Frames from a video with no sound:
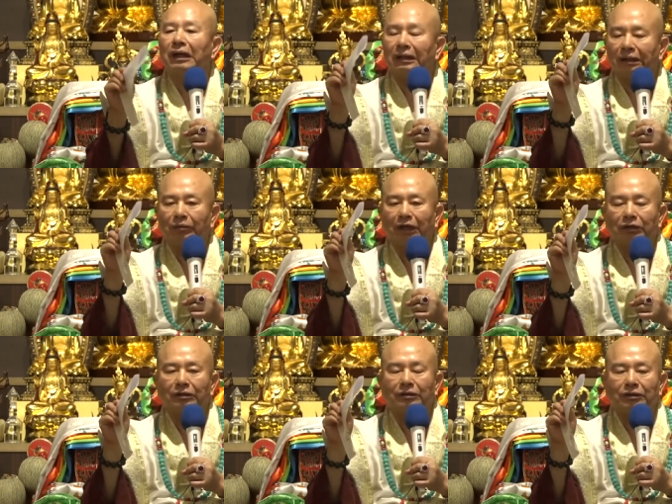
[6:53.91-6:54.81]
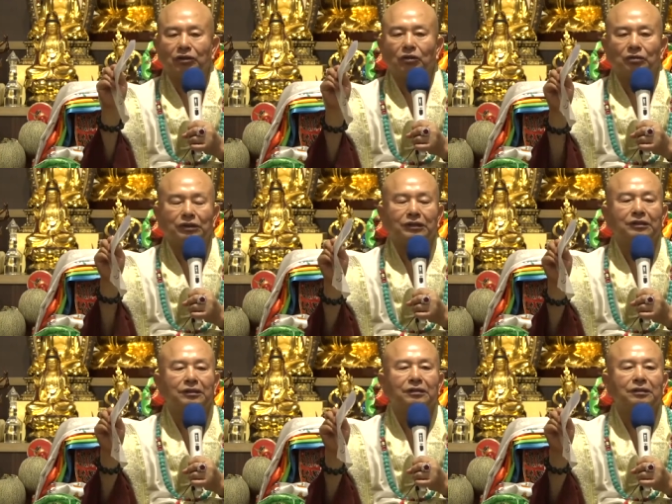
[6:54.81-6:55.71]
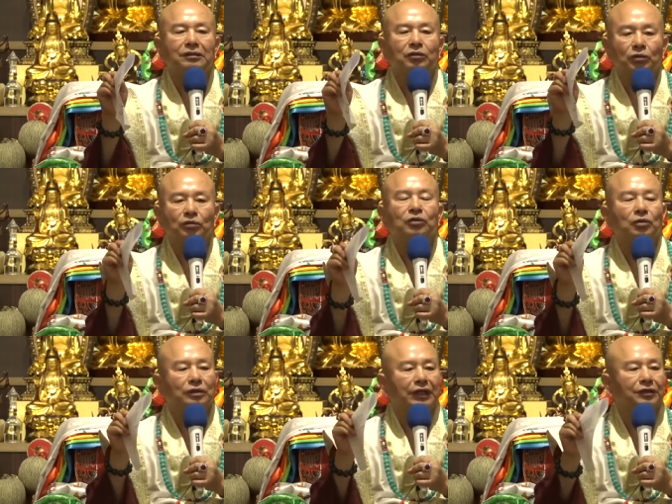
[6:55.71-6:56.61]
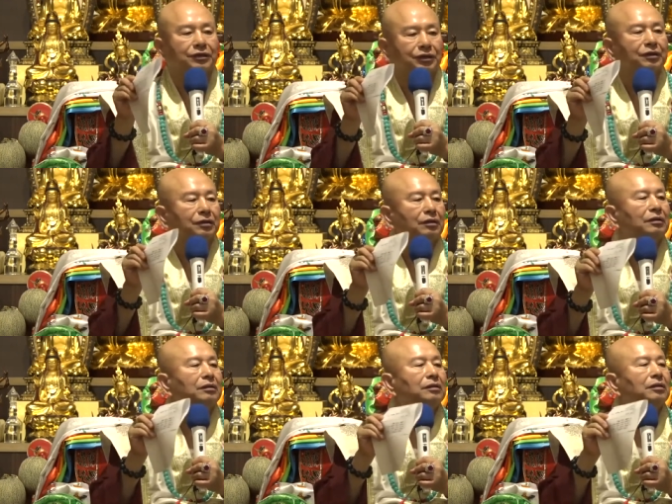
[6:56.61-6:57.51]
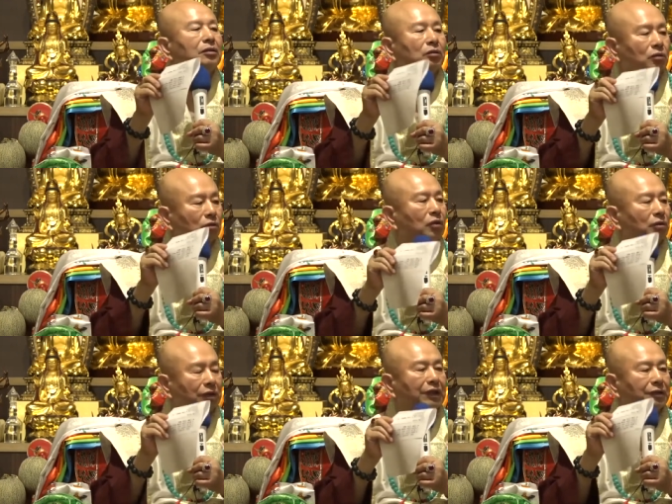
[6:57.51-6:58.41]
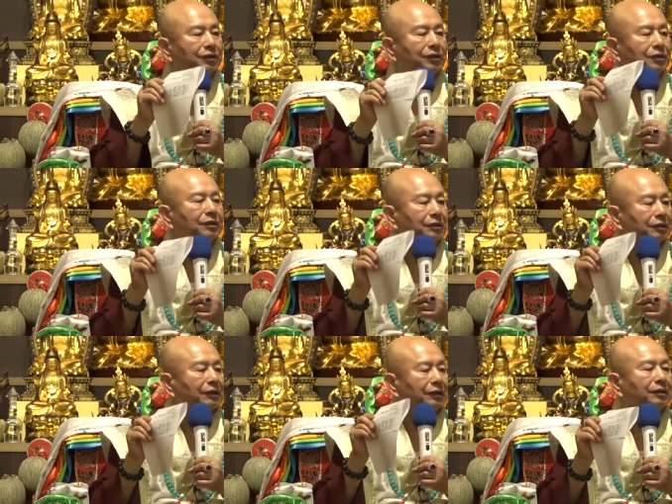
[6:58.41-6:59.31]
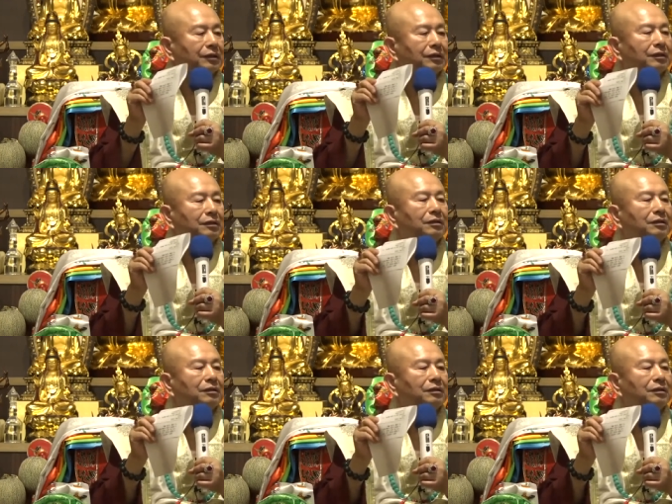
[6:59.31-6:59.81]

那么有这个五种颜色，五种颜色的这个